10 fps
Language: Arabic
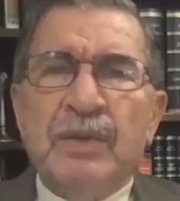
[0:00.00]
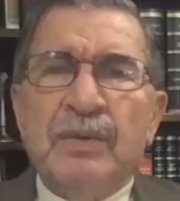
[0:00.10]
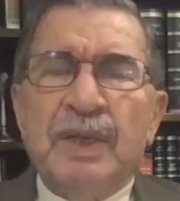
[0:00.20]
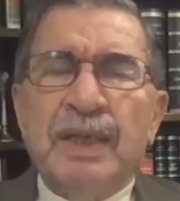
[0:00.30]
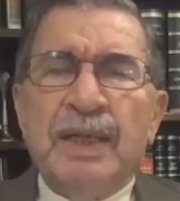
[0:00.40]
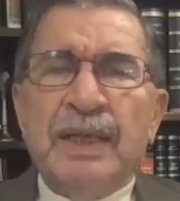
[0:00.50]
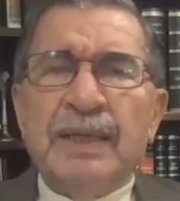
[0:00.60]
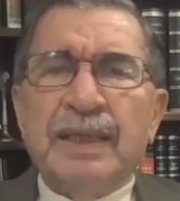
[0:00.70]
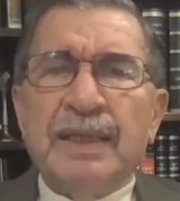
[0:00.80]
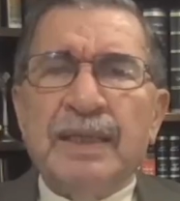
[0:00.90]

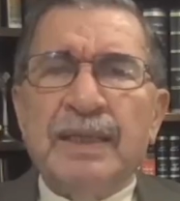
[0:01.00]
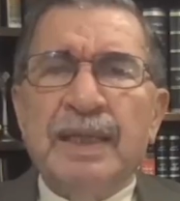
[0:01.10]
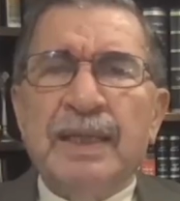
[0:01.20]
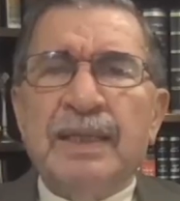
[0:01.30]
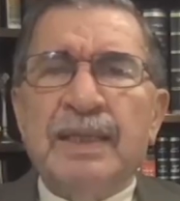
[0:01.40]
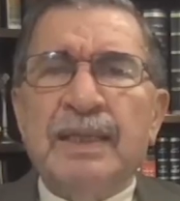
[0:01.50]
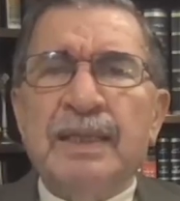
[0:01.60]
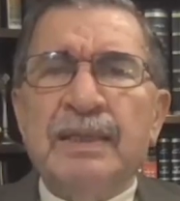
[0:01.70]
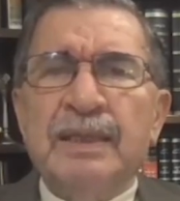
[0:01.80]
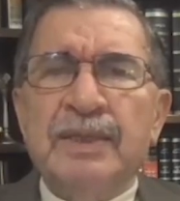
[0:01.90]
واعتقد ان
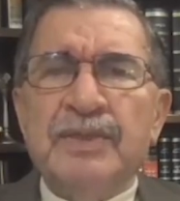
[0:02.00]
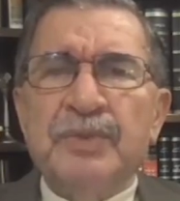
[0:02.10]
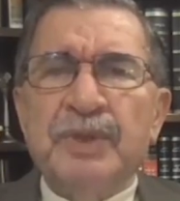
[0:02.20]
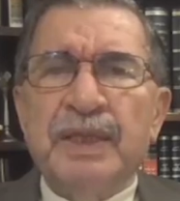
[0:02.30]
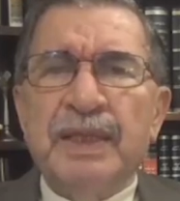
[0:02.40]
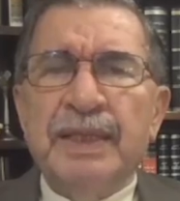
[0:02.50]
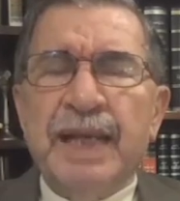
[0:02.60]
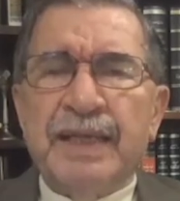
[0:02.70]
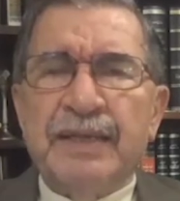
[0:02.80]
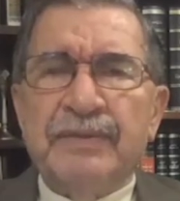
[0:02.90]
حزب الله
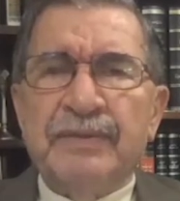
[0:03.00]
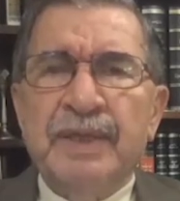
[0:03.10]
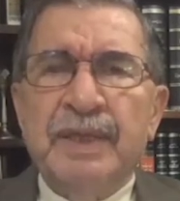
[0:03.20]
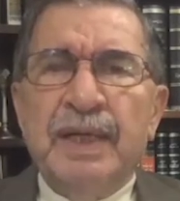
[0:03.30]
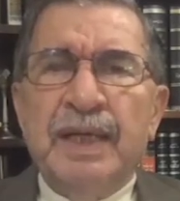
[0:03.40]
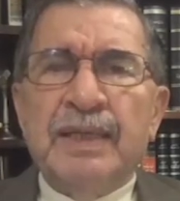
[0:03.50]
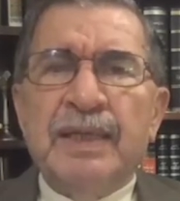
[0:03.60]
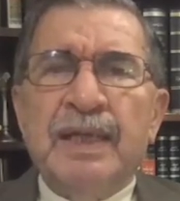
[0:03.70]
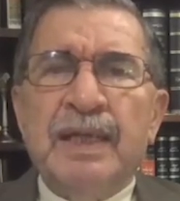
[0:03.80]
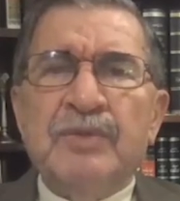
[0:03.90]
يعرف ان
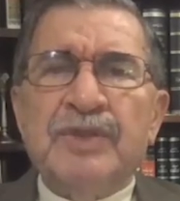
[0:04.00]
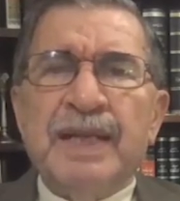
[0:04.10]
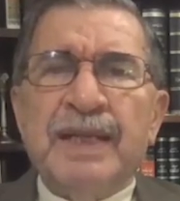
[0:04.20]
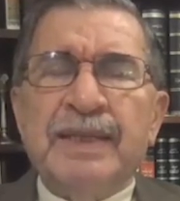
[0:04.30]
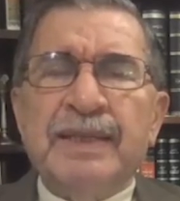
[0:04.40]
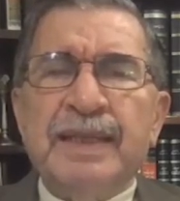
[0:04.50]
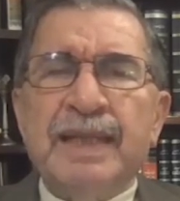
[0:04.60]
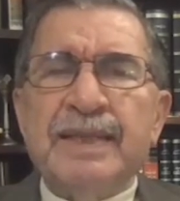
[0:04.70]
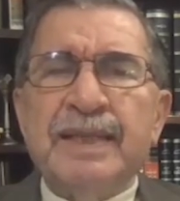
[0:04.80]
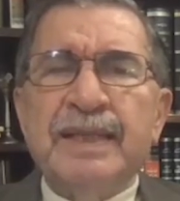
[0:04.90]
المساعدات
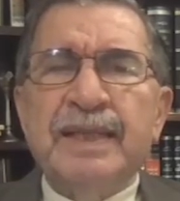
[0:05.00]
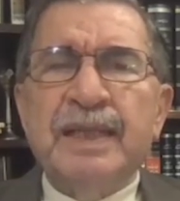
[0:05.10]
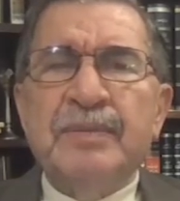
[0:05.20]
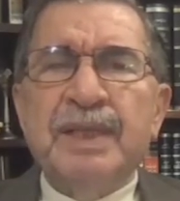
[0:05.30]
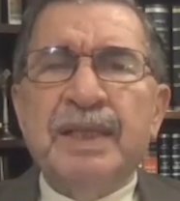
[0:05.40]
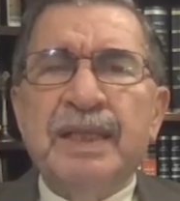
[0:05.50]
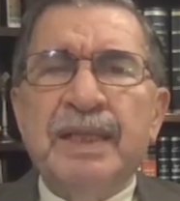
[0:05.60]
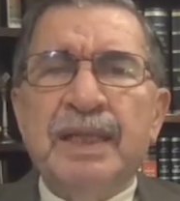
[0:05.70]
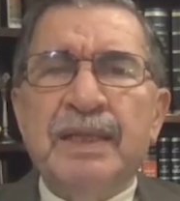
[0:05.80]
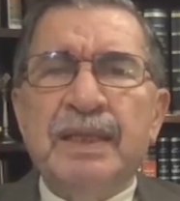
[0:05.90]
العسكريه
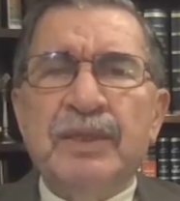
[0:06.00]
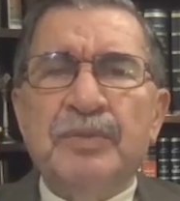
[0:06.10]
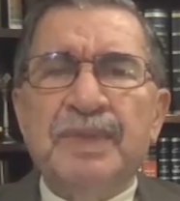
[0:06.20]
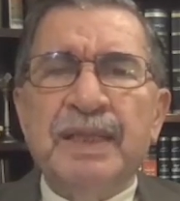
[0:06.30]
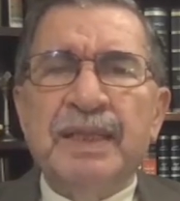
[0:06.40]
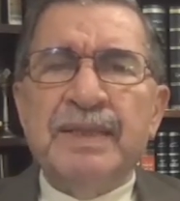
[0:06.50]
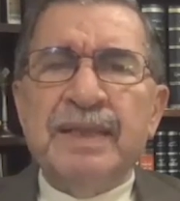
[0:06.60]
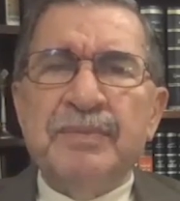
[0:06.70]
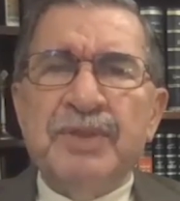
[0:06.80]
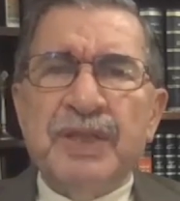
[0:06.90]
الامريكيه الى لبنان ليست
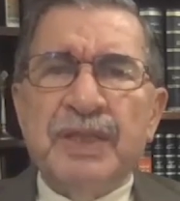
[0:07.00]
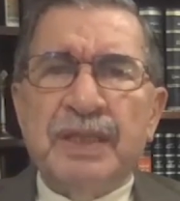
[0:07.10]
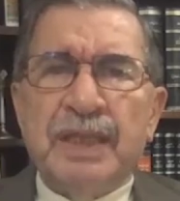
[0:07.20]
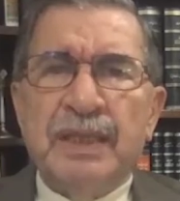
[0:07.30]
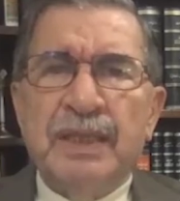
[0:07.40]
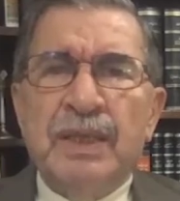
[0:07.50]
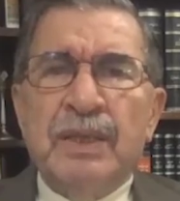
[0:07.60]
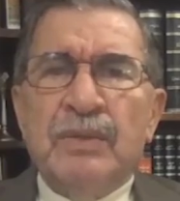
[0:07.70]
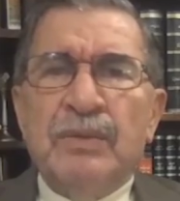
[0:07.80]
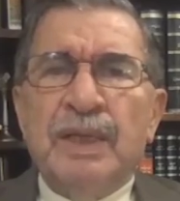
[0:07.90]
بجديده
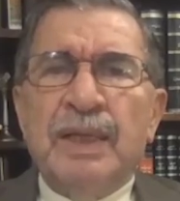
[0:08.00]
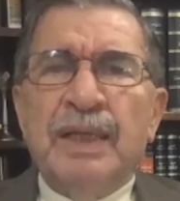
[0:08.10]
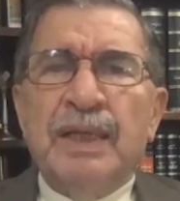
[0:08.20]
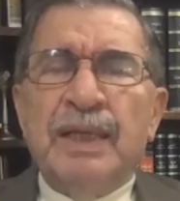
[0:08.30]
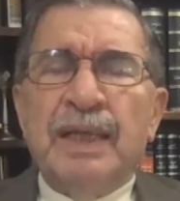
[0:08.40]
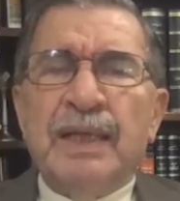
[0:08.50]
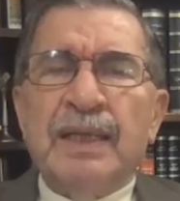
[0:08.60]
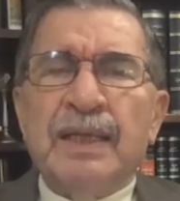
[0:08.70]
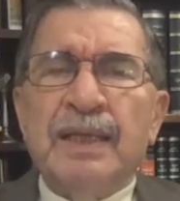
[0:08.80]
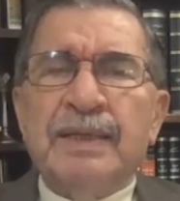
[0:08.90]

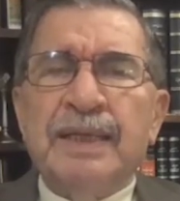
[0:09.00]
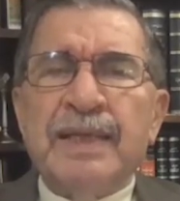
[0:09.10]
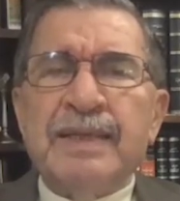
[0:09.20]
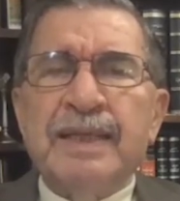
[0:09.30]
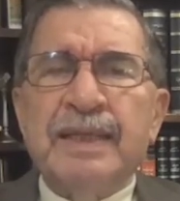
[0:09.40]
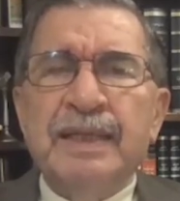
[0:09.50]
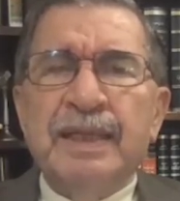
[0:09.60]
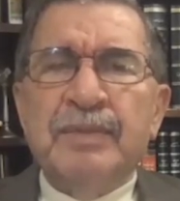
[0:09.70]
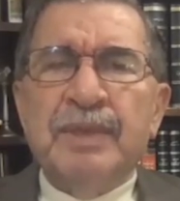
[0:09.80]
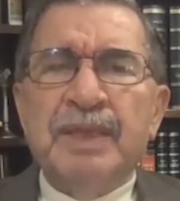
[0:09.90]
والعلاقات العسكريه
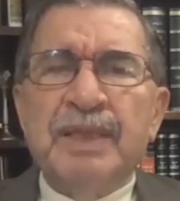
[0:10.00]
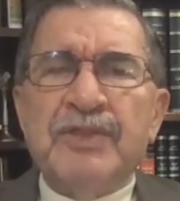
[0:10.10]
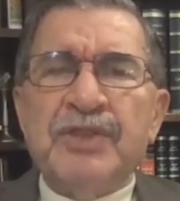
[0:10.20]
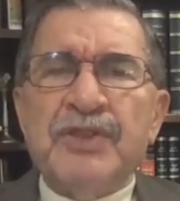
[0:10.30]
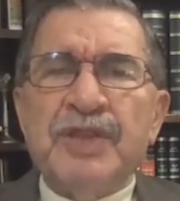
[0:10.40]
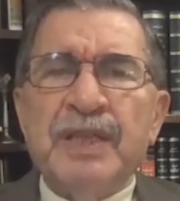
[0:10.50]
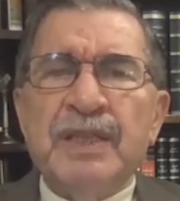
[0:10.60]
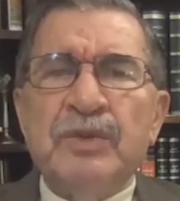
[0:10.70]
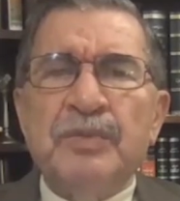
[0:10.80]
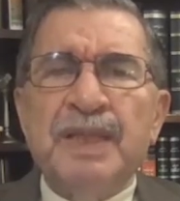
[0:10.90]
ما بين الجيشين
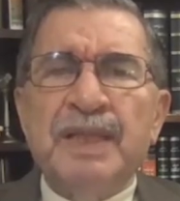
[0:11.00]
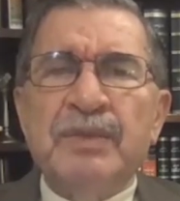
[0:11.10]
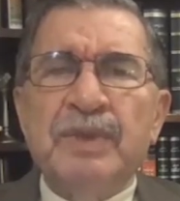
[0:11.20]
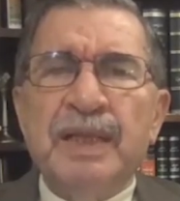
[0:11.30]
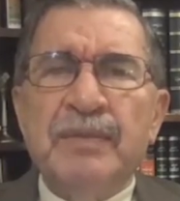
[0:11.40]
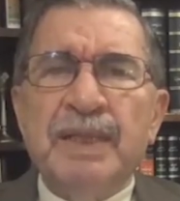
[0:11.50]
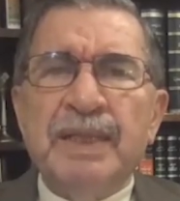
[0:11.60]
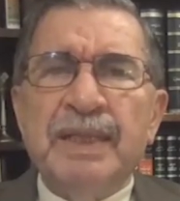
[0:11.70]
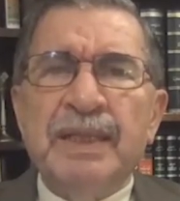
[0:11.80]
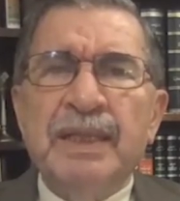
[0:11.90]
اللبناني
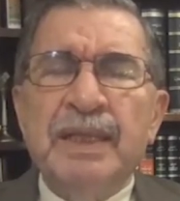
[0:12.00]
والامريكي